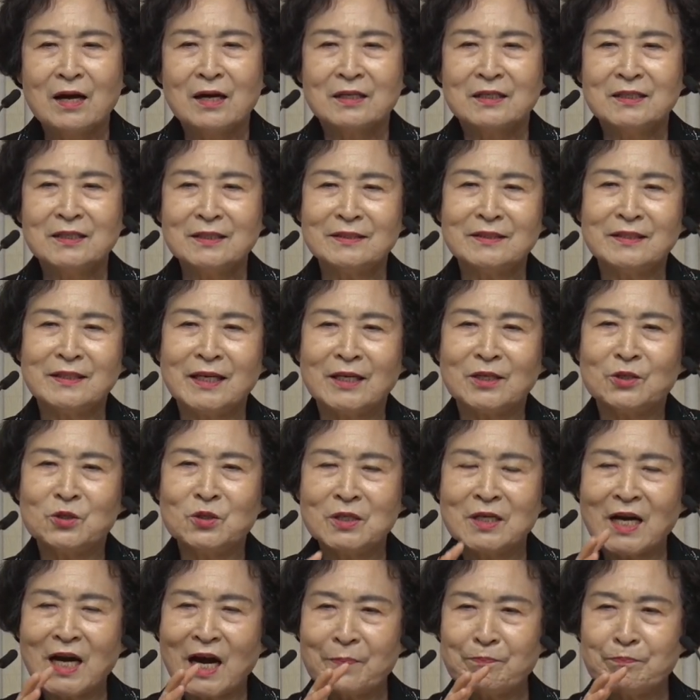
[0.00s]
그때
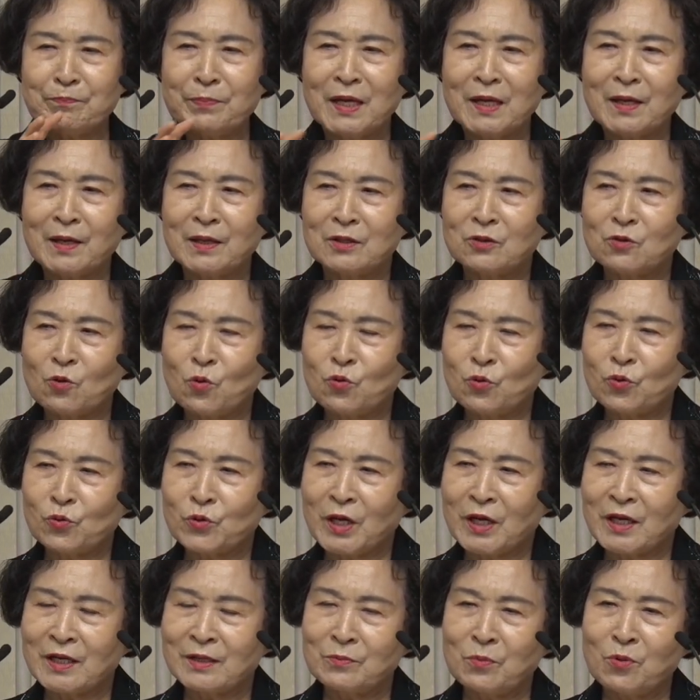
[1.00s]
그 앞에
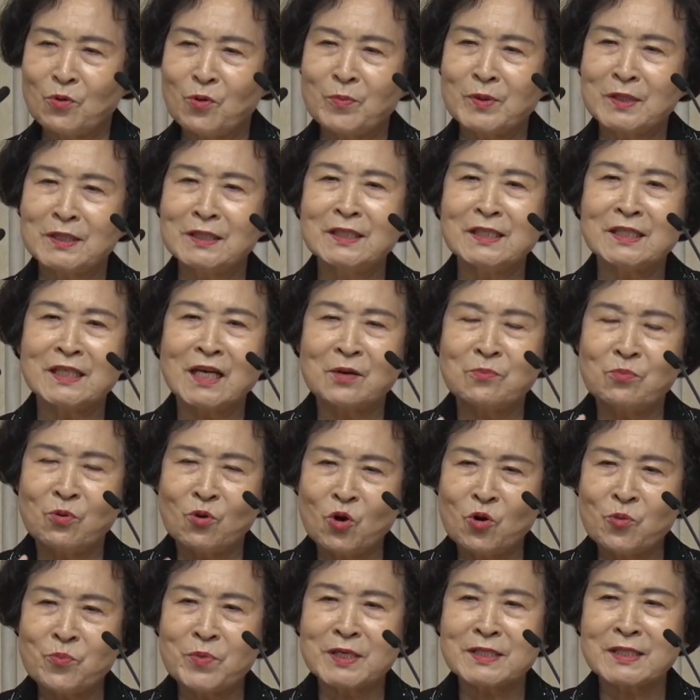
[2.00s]
도로에는 보면 거기다가
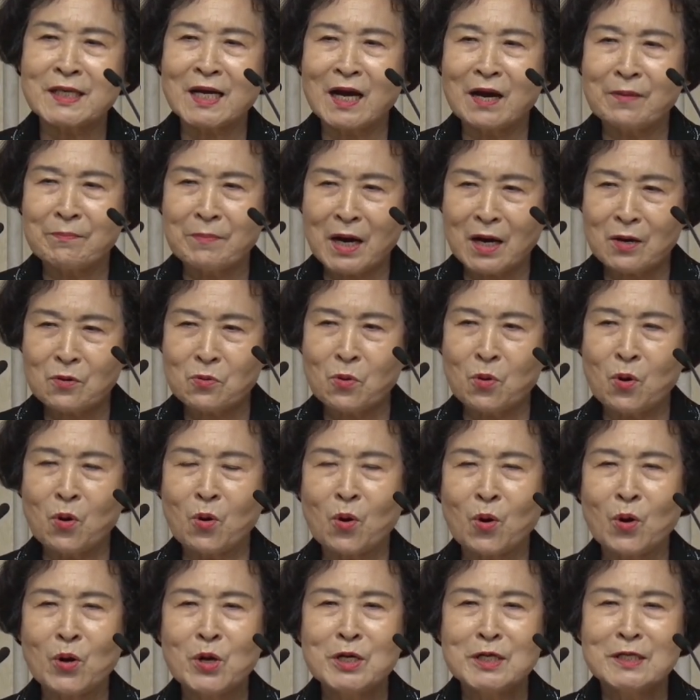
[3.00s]
보험회사가
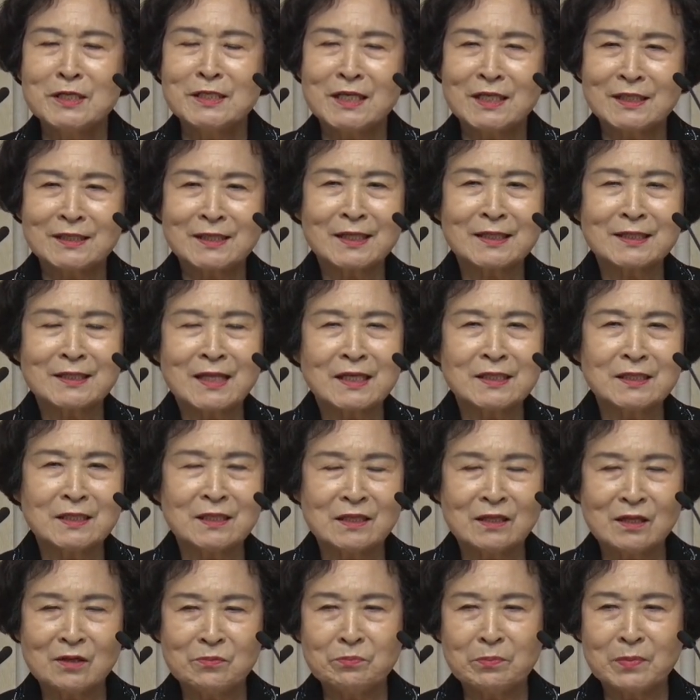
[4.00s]
많고 직장
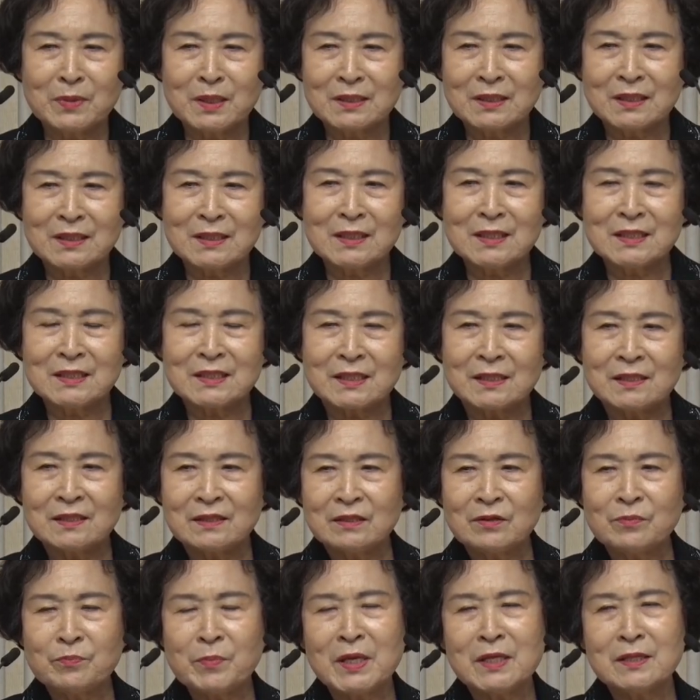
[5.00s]
다니는 엄마들이
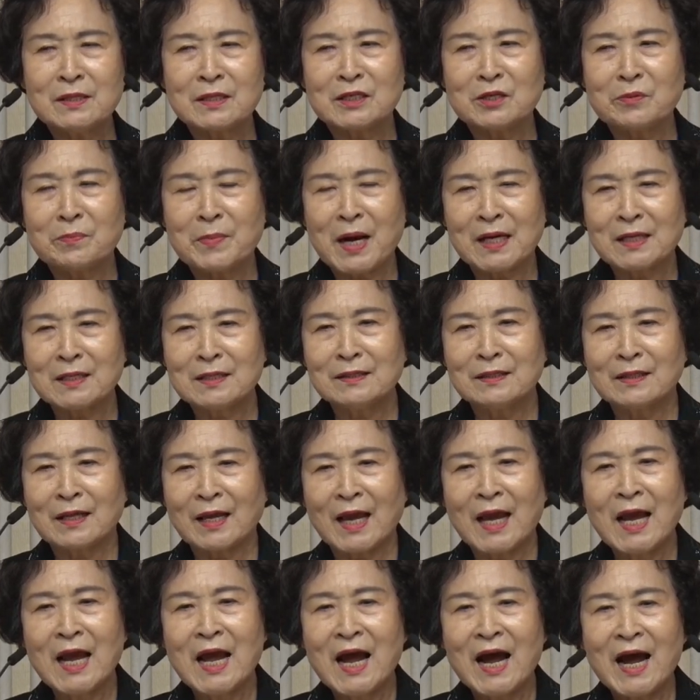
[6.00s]
실리맨들이
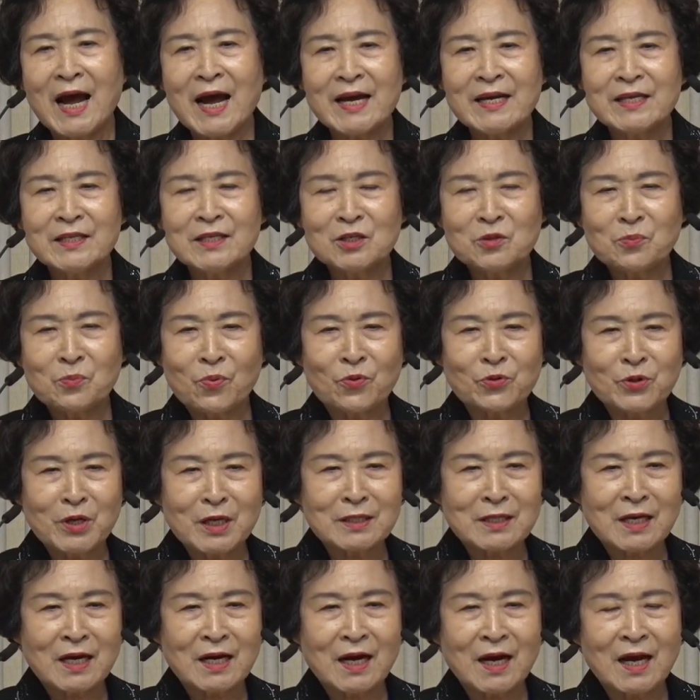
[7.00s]
많은데 아이들을
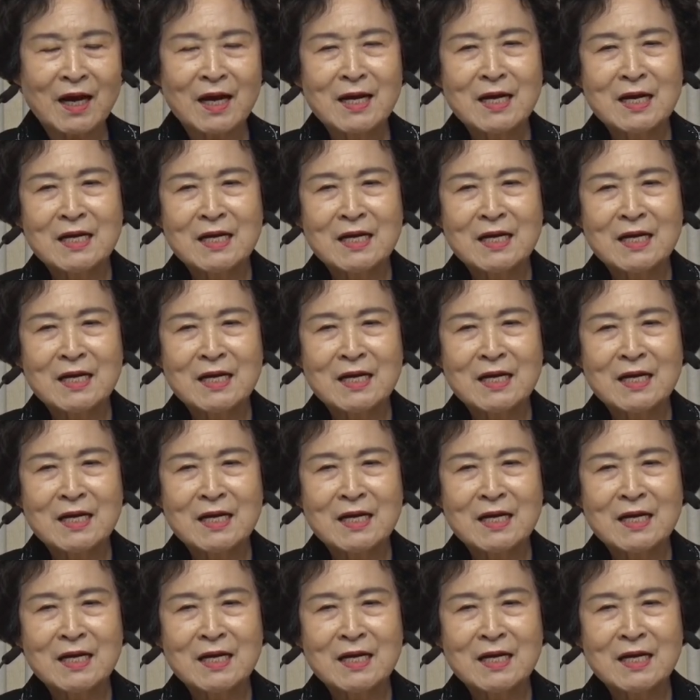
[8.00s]
보내다가